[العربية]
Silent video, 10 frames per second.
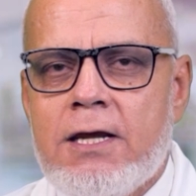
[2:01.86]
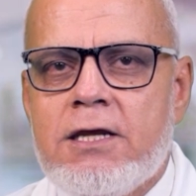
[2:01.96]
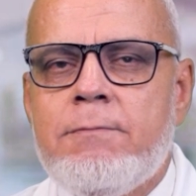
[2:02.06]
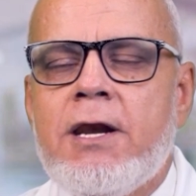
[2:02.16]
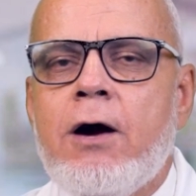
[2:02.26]

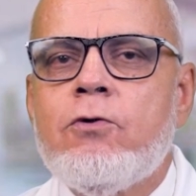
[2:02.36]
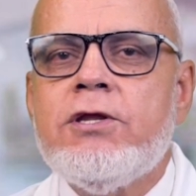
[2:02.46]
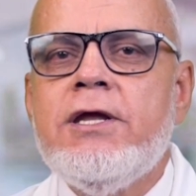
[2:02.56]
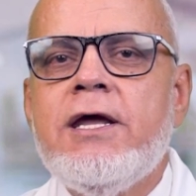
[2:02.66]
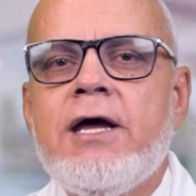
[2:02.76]
يبقى
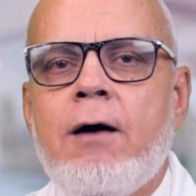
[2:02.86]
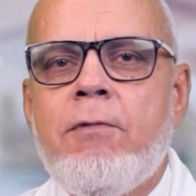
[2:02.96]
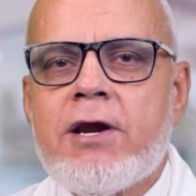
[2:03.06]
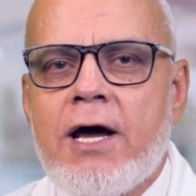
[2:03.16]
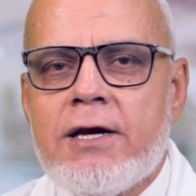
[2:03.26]
الاورده هي
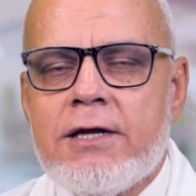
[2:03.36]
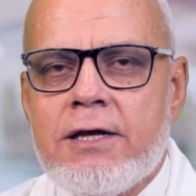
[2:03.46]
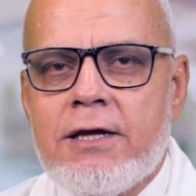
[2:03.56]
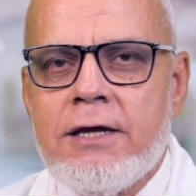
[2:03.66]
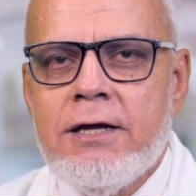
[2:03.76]
عباره عن
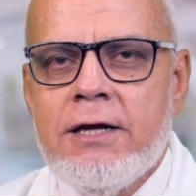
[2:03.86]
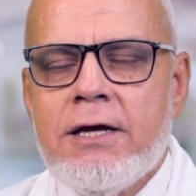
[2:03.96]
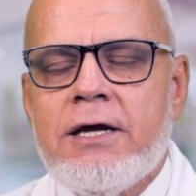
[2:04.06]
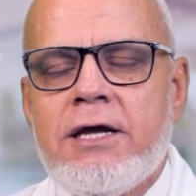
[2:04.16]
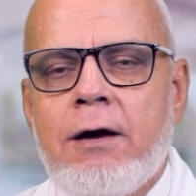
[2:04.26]
ايه
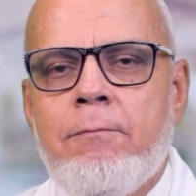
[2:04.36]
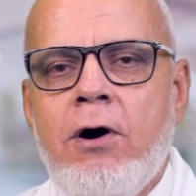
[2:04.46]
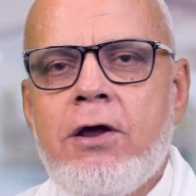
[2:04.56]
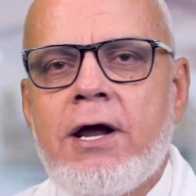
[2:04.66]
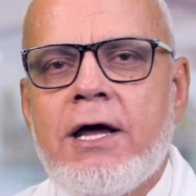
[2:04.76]
هي
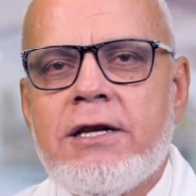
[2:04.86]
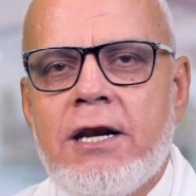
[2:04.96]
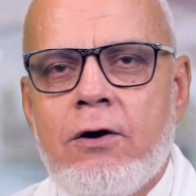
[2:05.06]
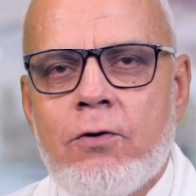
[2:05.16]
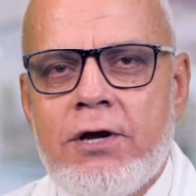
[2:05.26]
عباره عن
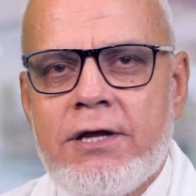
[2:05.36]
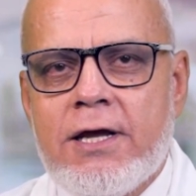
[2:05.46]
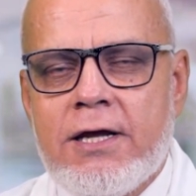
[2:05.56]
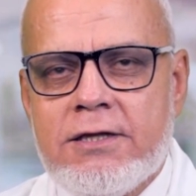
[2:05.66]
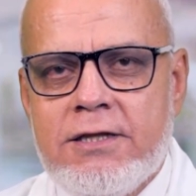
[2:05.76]
الاوعيه
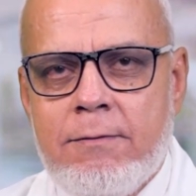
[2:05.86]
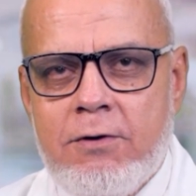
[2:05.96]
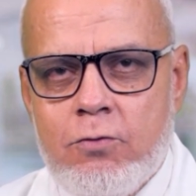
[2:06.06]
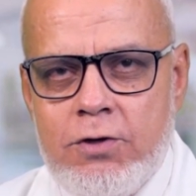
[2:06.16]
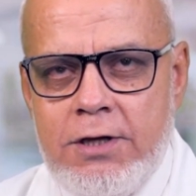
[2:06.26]

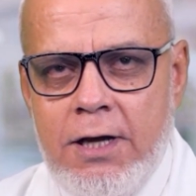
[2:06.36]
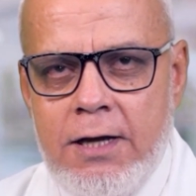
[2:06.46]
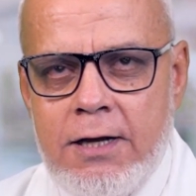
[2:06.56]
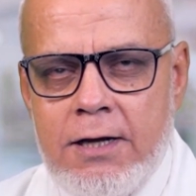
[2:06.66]
الدمويه